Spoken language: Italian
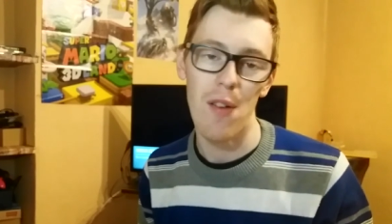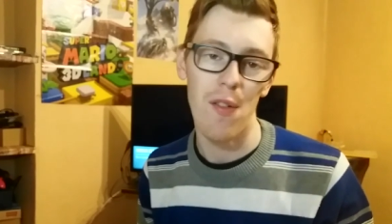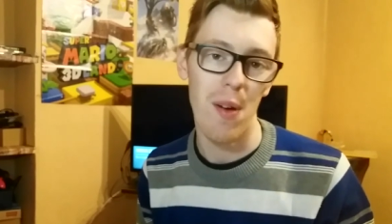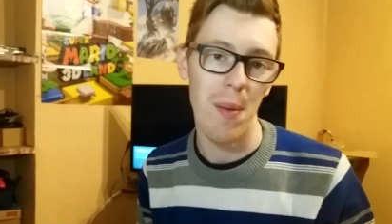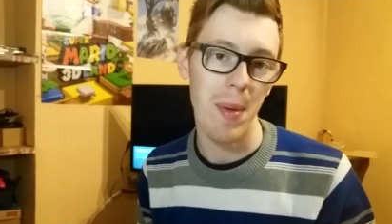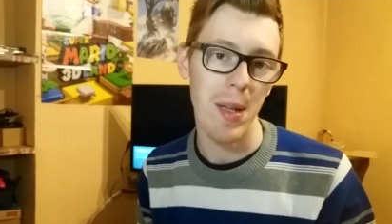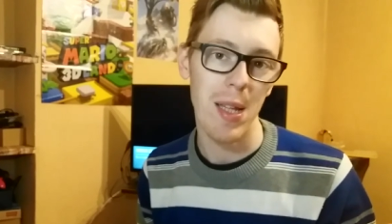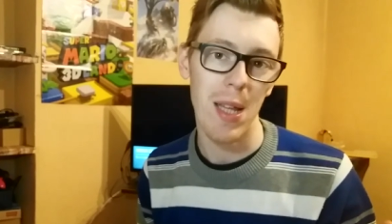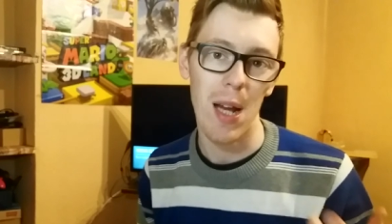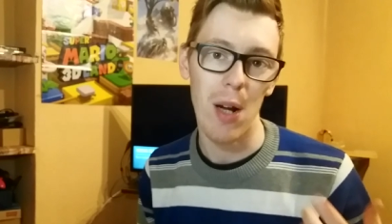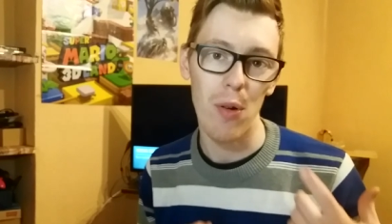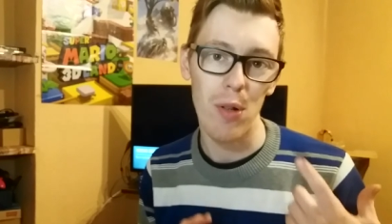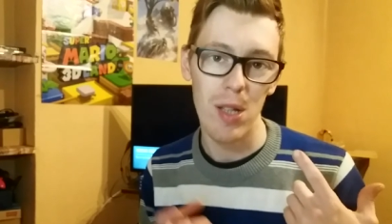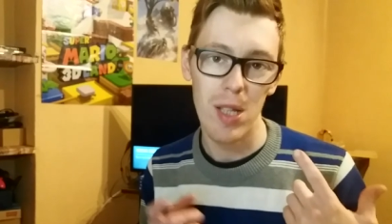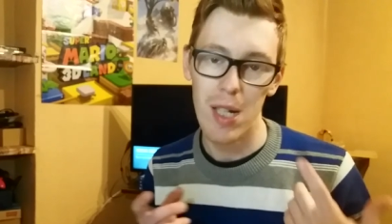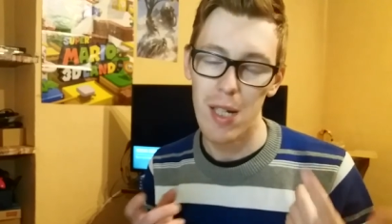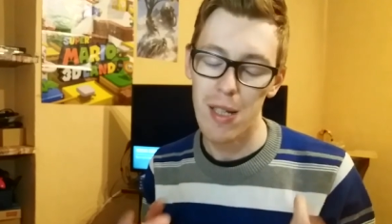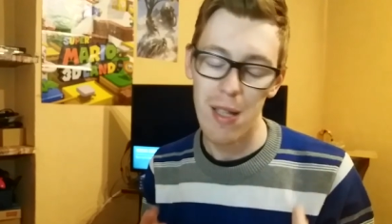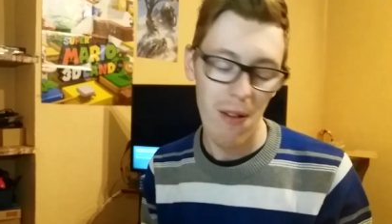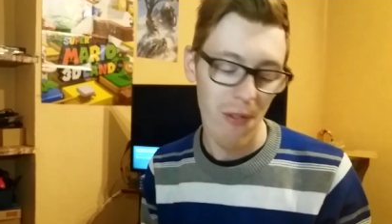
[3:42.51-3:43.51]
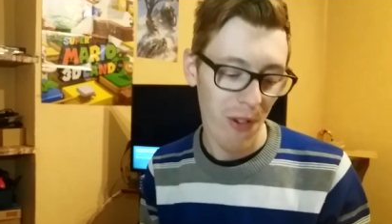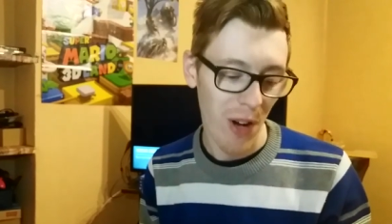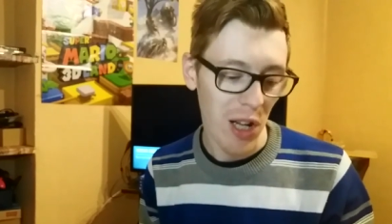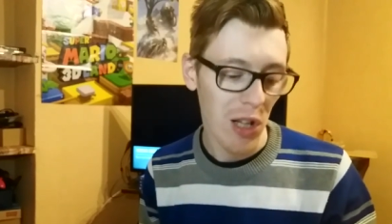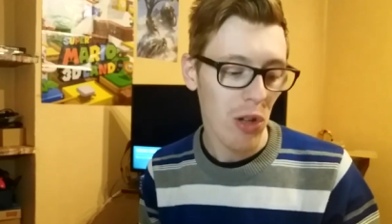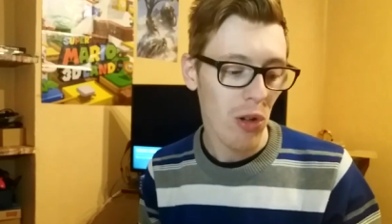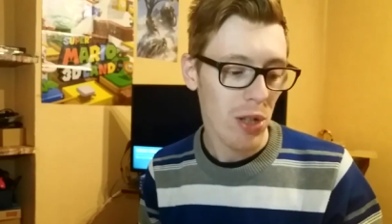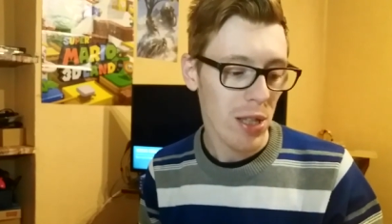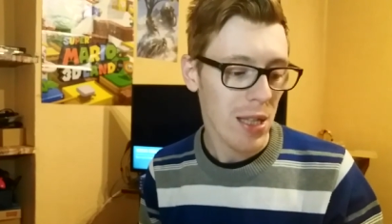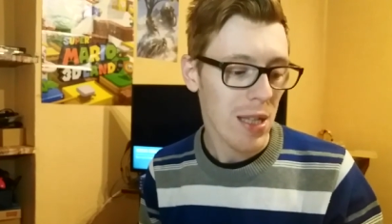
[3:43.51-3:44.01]
Ovviamente era un 3D
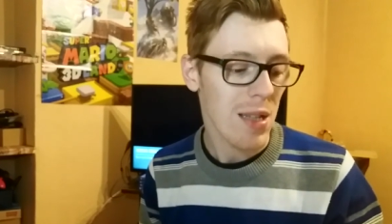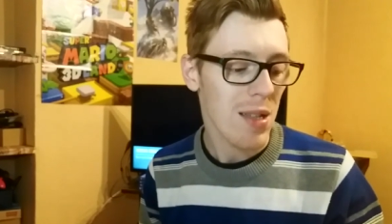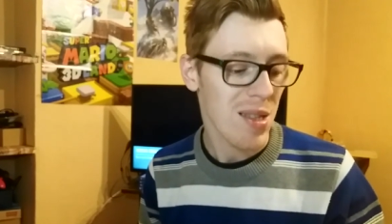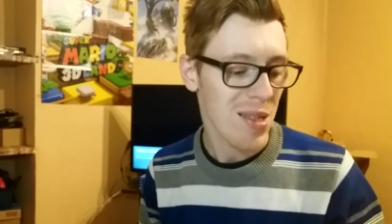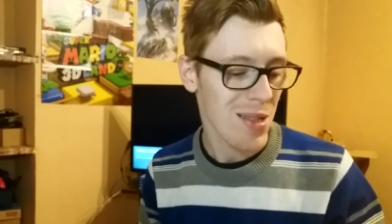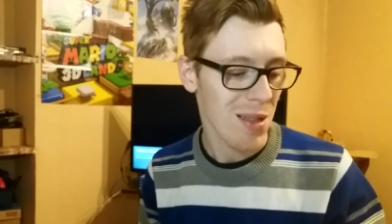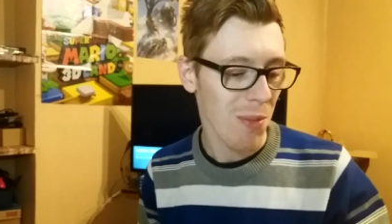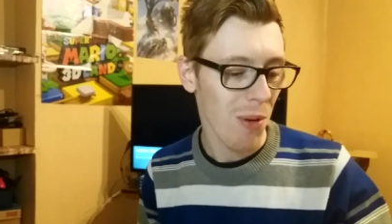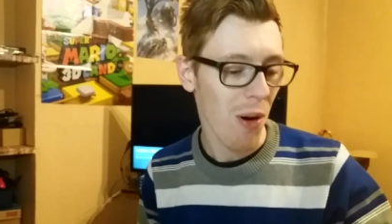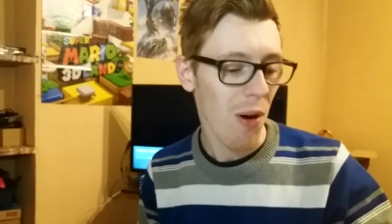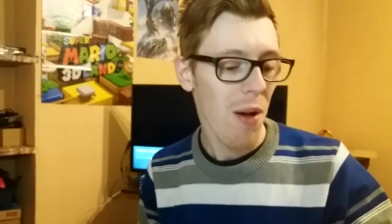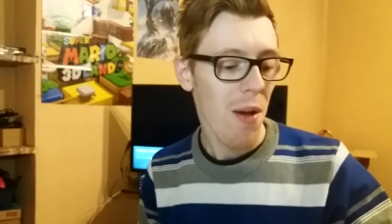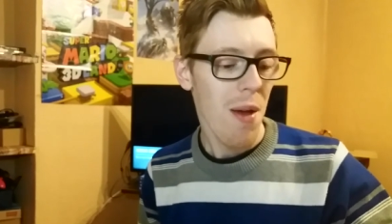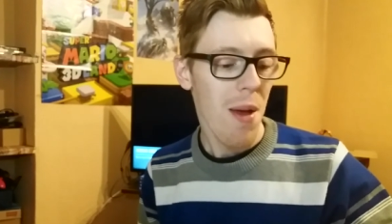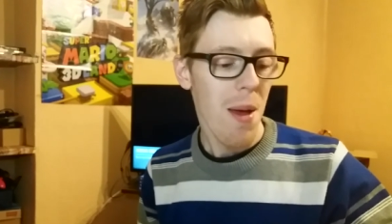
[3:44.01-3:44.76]
farlocchissimo,